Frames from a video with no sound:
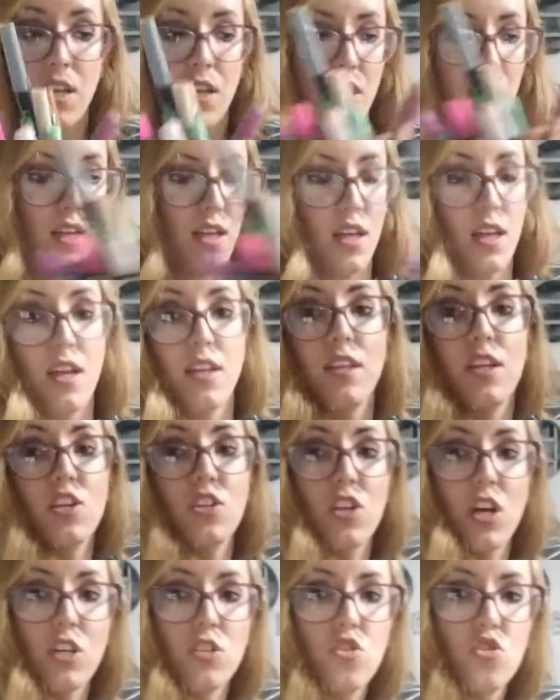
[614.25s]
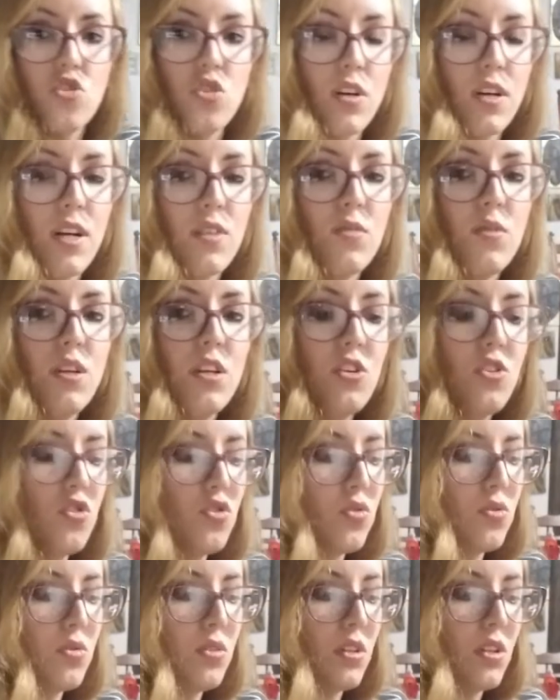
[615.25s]
É, deixar de jogar no
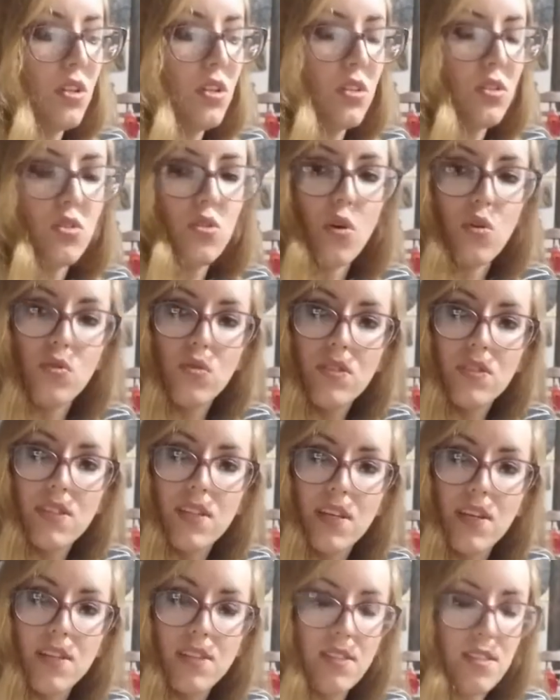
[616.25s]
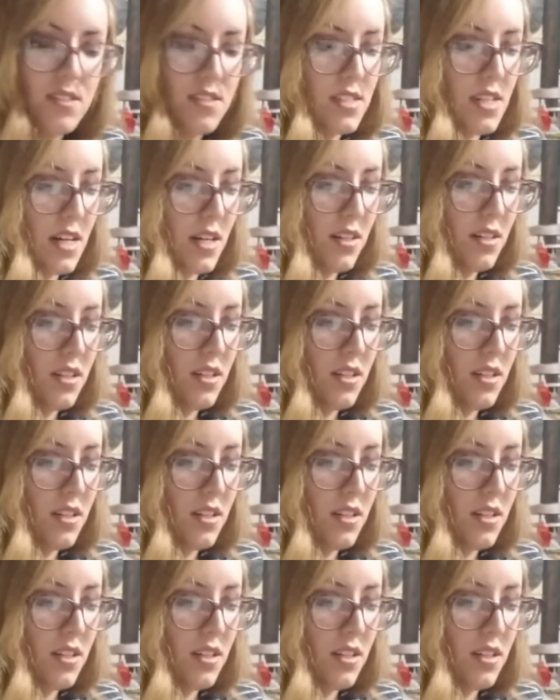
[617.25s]
lixo todos esses, tá?